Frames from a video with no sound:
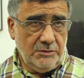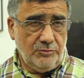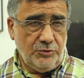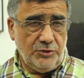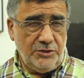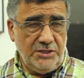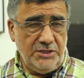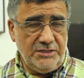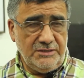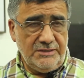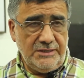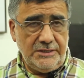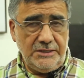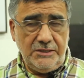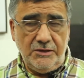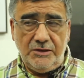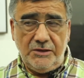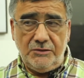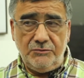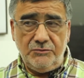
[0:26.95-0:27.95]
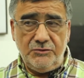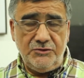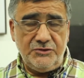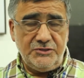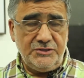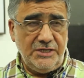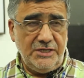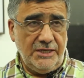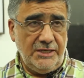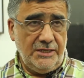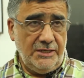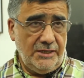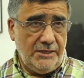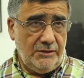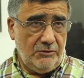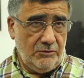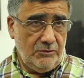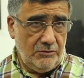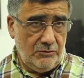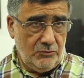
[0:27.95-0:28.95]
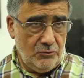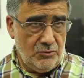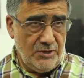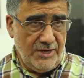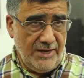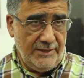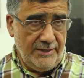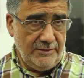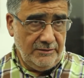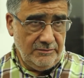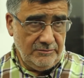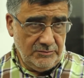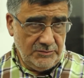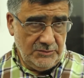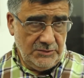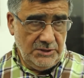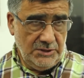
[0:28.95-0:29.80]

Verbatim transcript: por iniciativa de la Universidad de Luján,